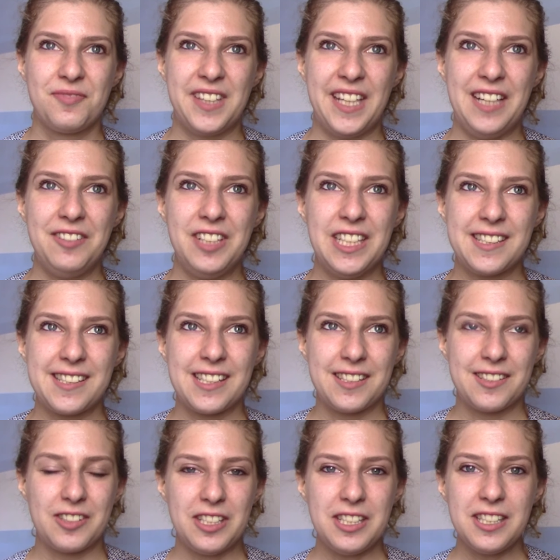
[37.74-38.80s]
ja, wie das dann
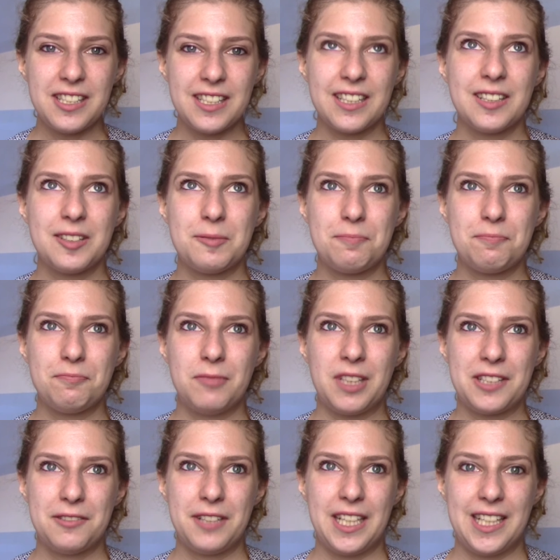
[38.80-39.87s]
so ist.
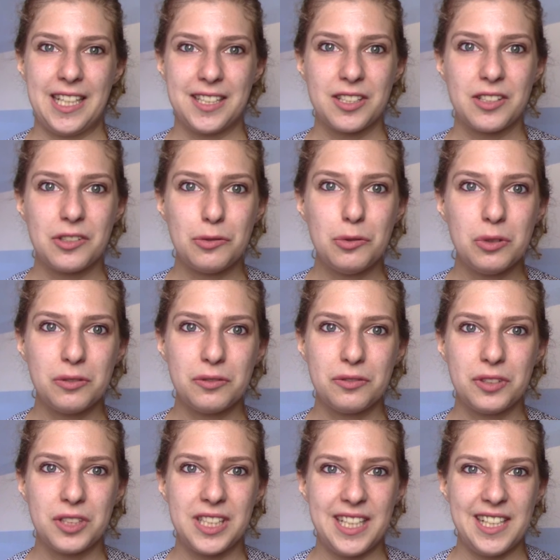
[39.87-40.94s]
Man fängt an zu suchen
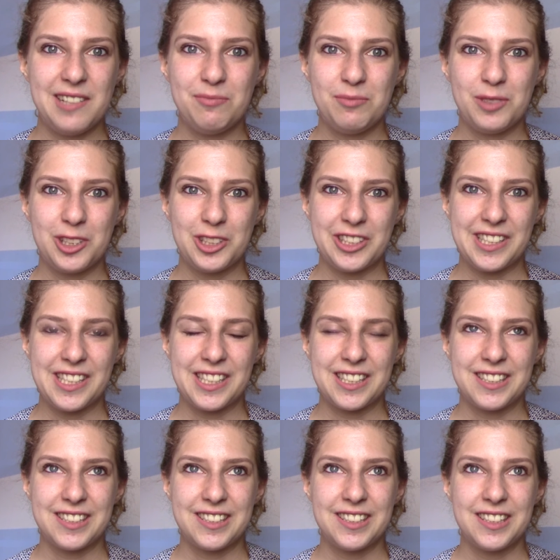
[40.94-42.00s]
für Themen und
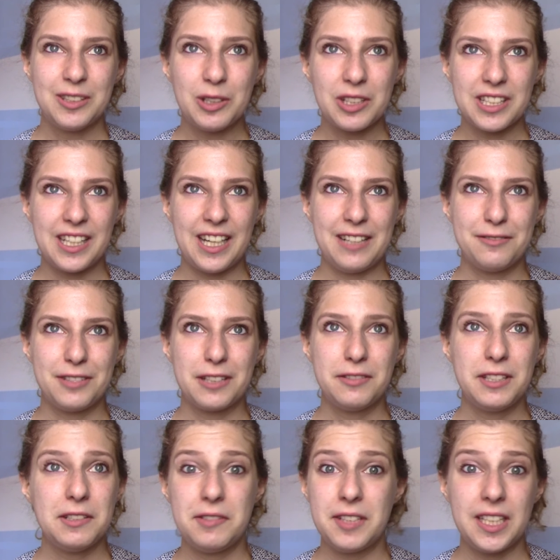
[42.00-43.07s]
äh, guckt einfach
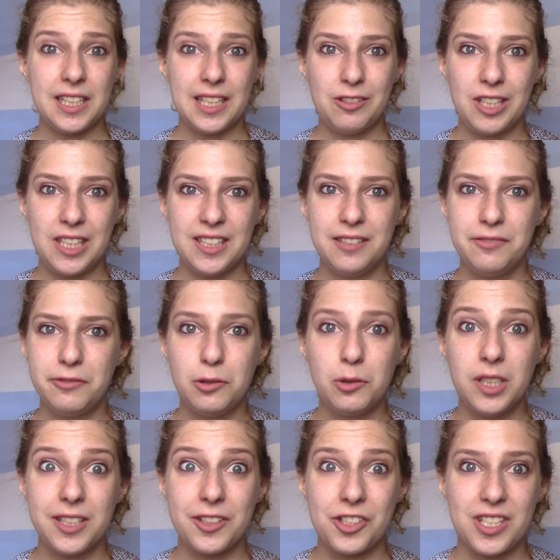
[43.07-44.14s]
viel, viel genauer hin, wo
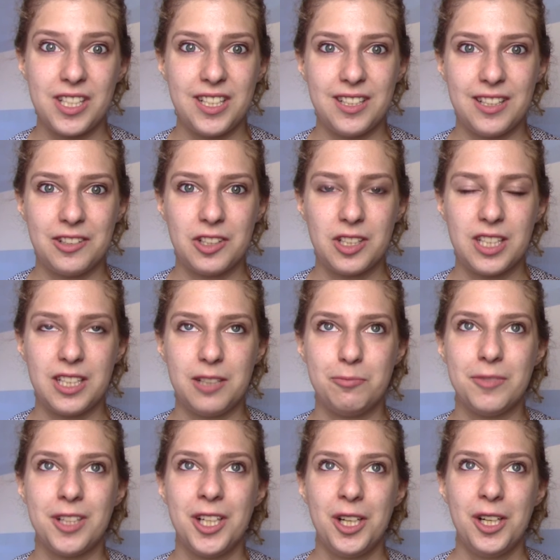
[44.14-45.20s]
entstehen auch
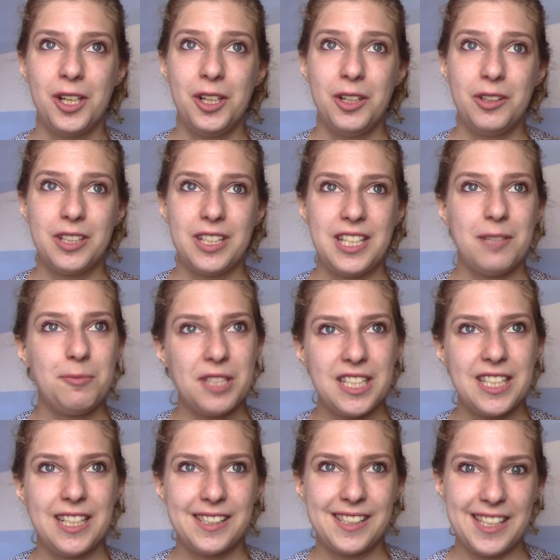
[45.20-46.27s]
Themen. Und ich habe dann
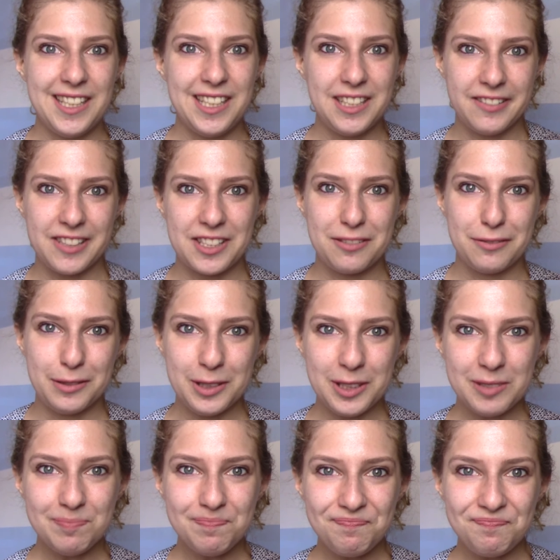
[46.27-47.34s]
tatsächlich was gefunden,